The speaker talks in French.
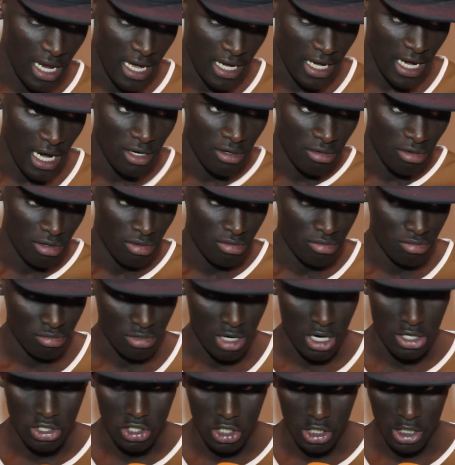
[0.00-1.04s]
la
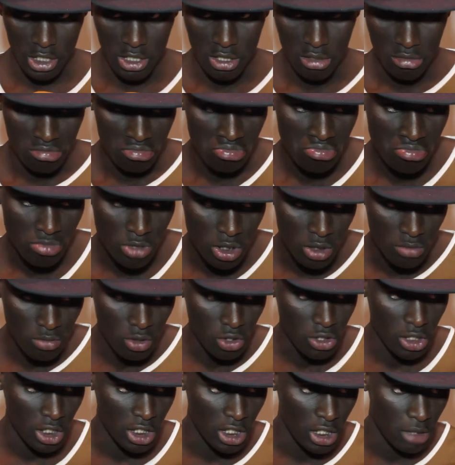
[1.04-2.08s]
l'Algérie. Une
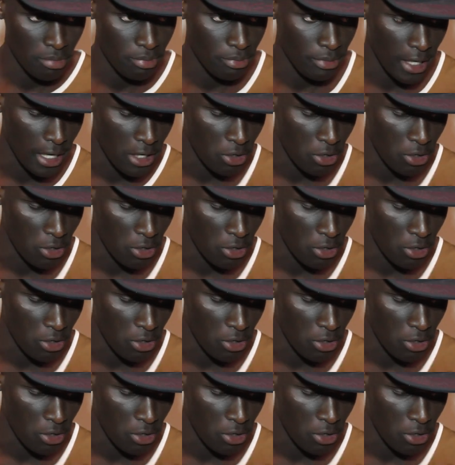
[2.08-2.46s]
bonne équipe.